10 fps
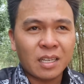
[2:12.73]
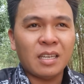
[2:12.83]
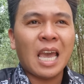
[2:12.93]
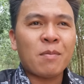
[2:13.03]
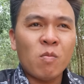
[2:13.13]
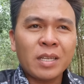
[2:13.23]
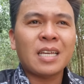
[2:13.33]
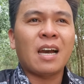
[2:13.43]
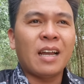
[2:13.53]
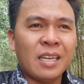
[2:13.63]
Thì em không biết
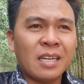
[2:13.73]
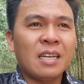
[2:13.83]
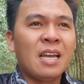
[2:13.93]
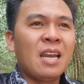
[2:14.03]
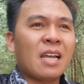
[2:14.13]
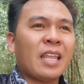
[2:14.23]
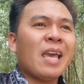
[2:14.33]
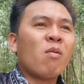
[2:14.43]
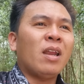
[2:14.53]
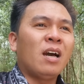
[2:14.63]
rằng ở đây ấy, là
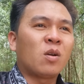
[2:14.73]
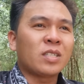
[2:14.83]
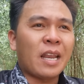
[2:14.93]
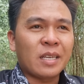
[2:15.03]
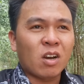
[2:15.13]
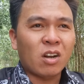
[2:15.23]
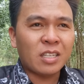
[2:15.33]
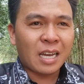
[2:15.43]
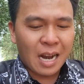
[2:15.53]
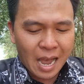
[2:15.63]
theo cái lời của gia đình có
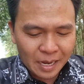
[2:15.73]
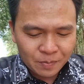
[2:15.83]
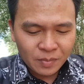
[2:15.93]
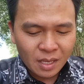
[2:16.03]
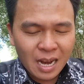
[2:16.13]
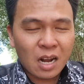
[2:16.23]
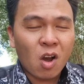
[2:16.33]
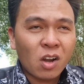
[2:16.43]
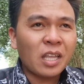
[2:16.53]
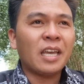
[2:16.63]
nói rằng là ấy, là
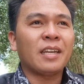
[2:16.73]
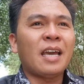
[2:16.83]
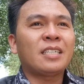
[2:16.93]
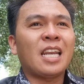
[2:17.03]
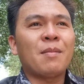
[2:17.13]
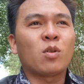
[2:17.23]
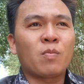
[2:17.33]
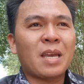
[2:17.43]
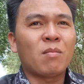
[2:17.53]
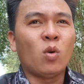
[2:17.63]
có thể đây sẽ là
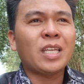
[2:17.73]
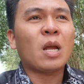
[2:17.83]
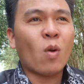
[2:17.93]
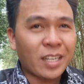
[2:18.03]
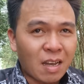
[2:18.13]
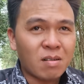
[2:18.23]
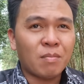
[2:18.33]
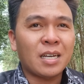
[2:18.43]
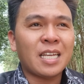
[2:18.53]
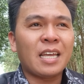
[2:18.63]
một manh mối rất là quan trọng
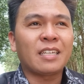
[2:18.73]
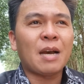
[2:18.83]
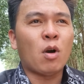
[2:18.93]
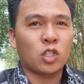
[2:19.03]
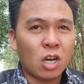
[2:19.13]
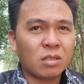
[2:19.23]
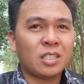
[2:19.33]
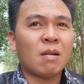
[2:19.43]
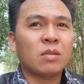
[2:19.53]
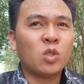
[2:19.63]
mà gia đình đã bỏ sót
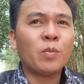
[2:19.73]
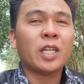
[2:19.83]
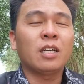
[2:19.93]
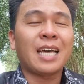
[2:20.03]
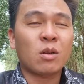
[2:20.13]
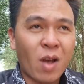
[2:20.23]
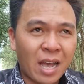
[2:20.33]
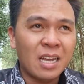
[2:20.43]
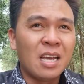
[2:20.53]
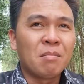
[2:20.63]
trong suốt một cái thời gian
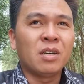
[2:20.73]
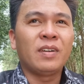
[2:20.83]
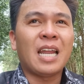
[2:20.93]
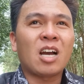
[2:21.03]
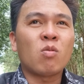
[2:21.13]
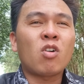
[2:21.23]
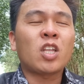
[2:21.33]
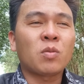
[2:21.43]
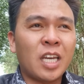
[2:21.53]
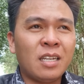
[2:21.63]
qua. Bởi vì là cũng có
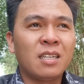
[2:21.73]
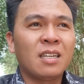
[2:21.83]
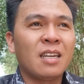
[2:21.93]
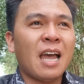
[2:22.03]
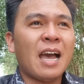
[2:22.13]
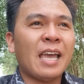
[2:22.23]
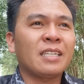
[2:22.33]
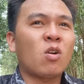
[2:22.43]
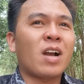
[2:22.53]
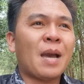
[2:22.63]
thông tin là
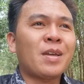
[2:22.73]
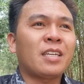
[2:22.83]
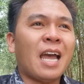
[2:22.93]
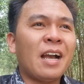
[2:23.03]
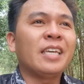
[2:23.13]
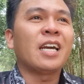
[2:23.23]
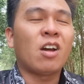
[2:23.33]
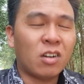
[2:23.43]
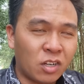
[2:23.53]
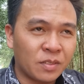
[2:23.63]
anh Khò Cám này thì đã nghỉ ở
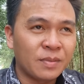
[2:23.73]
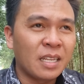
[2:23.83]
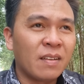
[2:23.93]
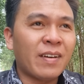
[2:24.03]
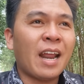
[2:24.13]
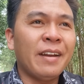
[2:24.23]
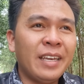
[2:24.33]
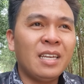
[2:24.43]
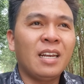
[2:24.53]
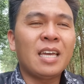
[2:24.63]
đó rồi, và đã
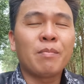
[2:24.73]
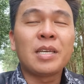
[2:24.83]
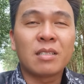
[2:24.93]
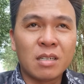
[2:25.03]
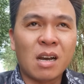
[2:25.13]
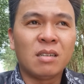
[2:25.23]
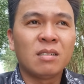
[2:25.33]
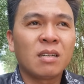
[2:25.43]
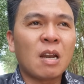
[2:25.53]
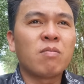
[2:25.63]
đi lên Bình Dương,
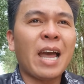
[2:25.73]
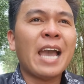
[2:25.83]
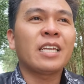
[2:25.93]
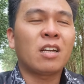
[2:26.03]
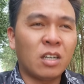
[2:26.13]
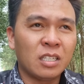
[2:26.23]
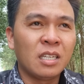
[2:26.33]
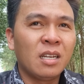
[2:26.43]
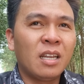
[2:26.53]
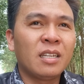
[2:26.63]
Đồng Nai gì đó rồi,
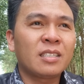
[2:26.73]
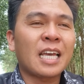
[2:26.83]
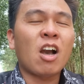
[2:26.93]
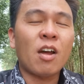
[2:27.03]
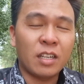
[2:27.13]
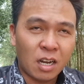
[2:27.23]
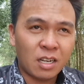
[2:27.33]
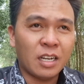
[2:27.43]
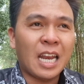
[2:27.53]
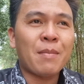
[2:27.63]
lên Sài Gòn gì
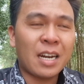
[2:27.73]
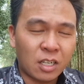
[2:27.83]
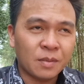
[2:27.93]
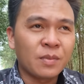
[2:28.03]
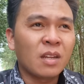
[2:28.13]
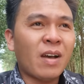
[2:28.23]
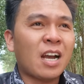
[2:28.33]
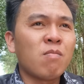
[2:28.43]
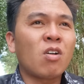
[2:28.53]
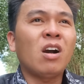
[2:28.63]
đó để làm ăn rồi, và
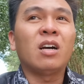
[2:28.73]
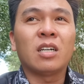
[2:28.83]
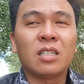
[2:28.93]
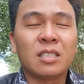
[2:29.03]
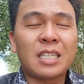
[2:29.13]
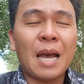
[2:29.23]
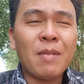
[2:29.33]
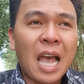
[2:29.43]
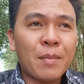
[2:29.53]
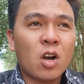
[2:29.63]
không có ở,
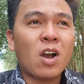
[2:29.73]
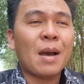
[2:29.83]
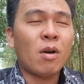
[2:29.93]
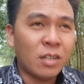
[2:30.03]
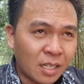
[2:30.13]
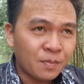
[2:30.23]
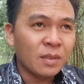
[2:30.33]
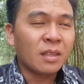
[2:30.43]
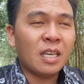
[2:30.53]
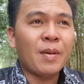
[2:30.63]
dám làm ở Khò Cám đó nữa.
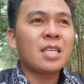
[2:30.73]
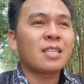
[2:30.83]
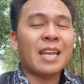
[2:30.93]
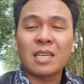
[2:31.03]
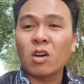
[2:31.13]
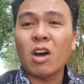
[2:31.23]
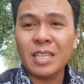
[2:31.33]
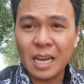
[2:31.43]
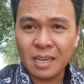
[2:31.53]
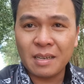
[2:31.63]
Thì bây giờ gia đình có
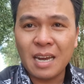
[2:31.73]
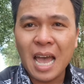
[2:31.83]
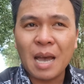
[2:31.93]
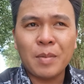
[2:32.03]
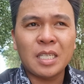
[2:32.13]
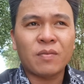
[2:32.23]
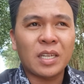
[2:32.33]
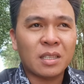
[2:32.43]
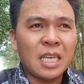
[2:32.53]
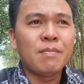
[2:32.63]
nói rằng ấy là bây giờ
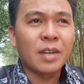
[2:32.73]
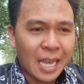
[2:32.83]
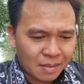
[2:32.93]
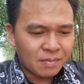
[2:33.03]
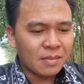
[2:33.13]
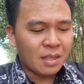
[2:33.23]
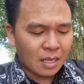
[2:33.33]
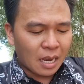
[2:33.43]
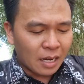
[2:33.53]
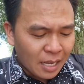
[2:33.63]
phải tìm cách
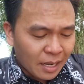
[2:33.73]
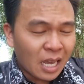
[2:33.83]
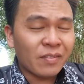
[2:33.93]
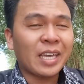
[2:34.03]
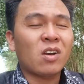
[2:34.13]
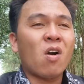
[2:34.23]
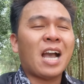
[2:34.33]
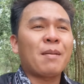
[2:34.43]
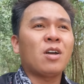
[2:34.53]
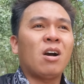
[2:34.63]
để liên hệ với anh Khò
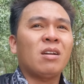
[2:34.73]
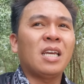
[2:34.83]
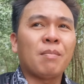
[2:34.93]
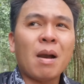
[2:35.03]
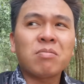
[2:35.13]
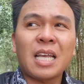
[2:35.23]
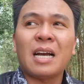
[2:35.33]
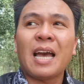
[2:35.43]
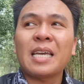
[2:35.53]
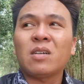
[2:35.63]
Cám đó, để mong
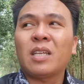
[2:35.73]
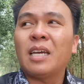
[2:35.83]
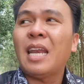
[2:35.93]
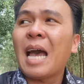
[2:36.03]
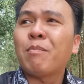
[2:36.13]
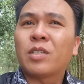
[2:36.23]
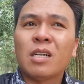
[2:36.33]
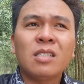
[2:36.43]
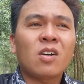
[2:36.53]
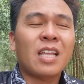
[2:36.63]
rằng anh có thể làm
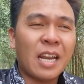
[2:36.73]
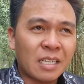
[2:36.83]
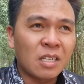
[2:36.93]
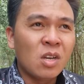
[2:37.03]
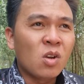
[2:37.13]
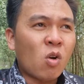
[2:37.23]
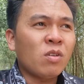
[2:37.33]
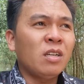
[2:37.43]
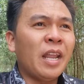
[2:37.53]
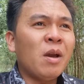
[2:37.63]
chứng cho gia đình,
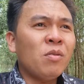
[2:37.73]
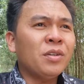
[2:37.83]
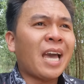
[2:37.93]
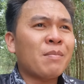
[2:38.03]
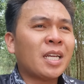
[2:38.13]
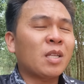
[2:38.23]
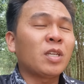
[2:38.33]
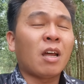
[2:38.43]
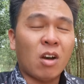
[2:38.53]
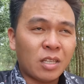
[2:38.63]
cũng như nếu như anh biết cái
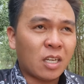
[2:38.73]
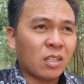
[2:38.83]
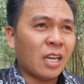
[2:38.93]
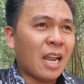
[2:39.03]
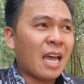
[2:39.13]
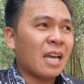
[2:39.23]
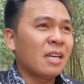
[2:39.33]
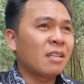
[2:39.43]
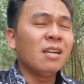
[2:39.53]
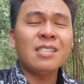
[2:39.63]
thông tin nào đó thì có thể là
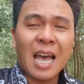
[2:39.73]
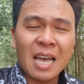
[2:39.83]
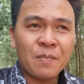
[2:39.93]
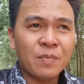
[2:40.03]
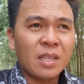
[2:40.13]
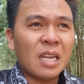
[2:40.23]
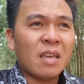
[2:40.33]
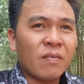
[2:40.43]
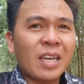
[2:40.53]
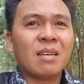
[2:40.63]
đứng ra
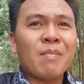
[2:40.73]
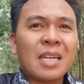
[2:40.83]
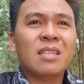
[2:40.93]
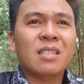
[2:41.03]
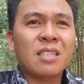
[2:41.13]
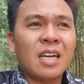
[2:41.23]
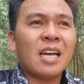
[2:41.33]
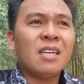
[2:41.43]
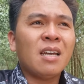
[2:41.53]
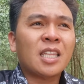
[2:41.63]
để vạch mặt
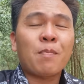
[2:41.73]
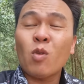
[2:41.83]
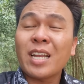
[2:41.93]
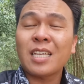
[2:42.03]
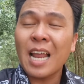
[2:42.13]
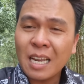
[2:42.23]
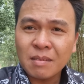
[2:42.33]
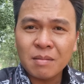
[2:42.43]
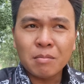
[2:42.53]
cái tập đoàn Xà Lan.